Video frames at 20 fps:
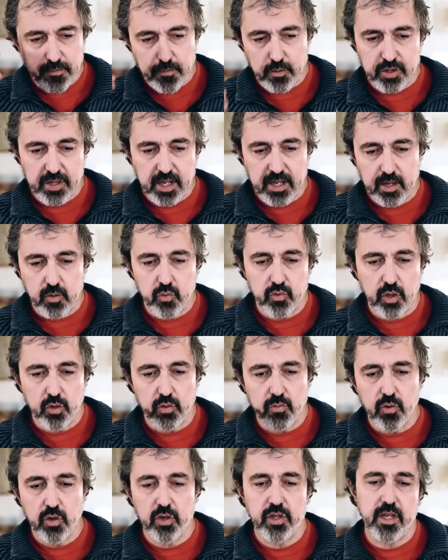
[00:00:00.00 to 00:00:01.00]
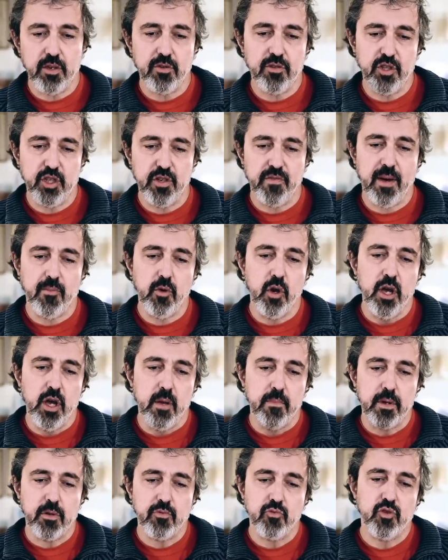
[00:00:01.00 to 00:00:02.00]
foste incaduto in un buco nero, dicevamo,
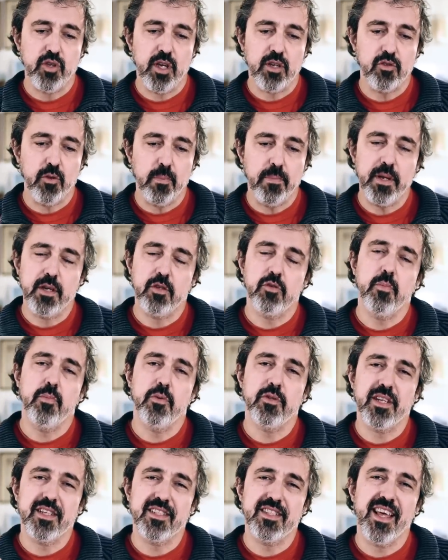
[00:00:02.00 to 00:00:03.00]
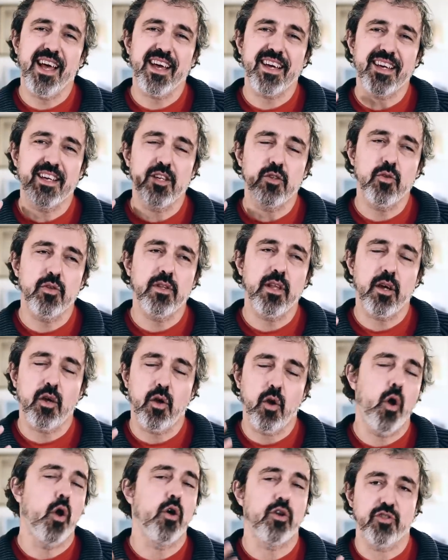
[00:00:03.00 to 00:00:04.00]
per un certo periodo potreste anche non
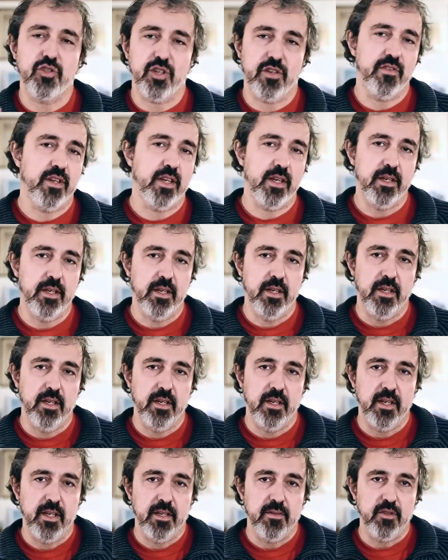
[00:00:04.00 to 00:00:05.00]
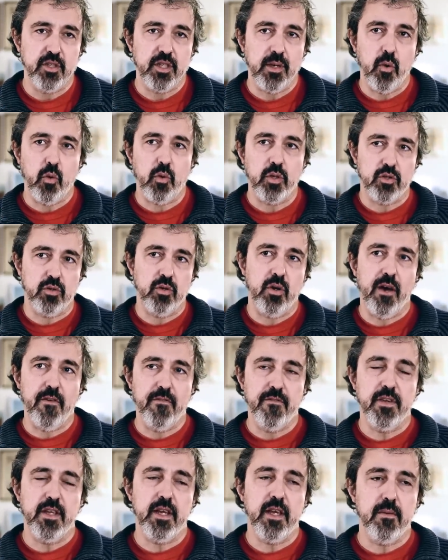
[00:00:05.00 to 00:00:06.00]
accorgervene. Diciamo questo
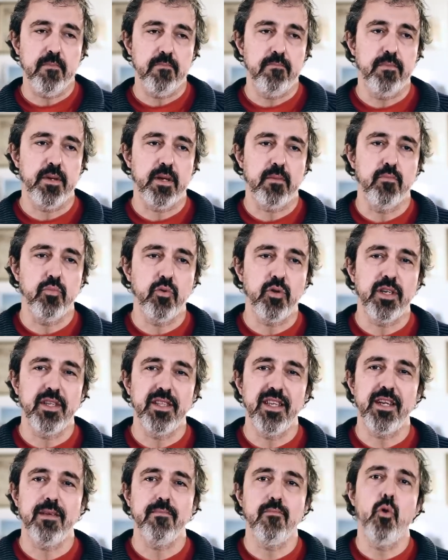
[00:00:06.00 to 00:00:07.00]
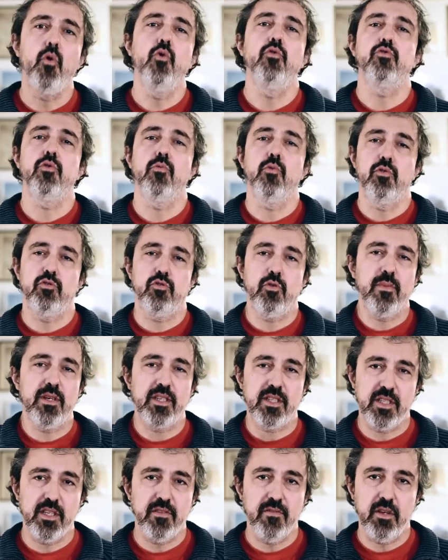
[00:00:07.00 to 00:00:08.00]
avviene per buchi neri molto molto
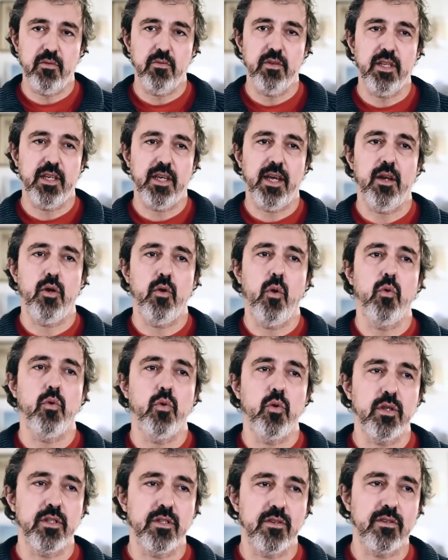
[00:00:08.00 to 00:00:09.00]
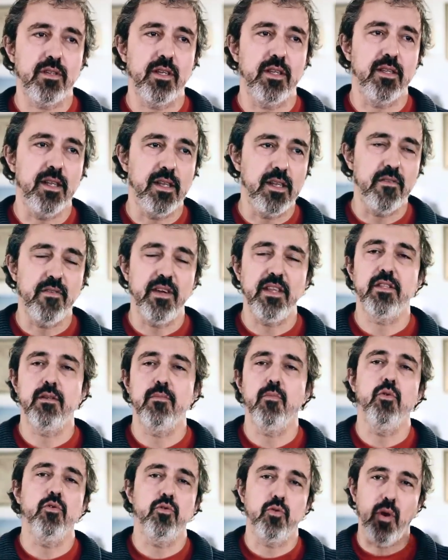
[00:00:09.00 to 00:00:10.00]
massivi, quindi che hanno un orizzonte degli eventi
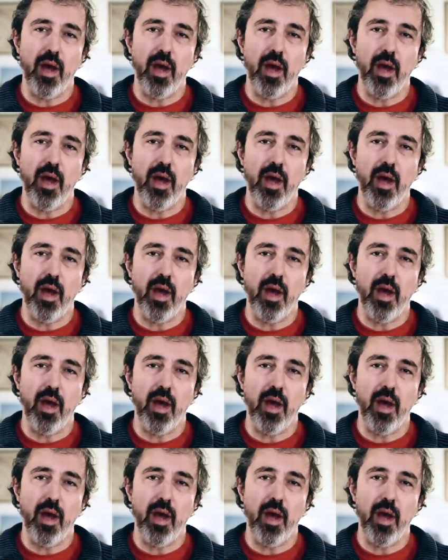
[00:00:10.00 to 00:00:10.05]
molto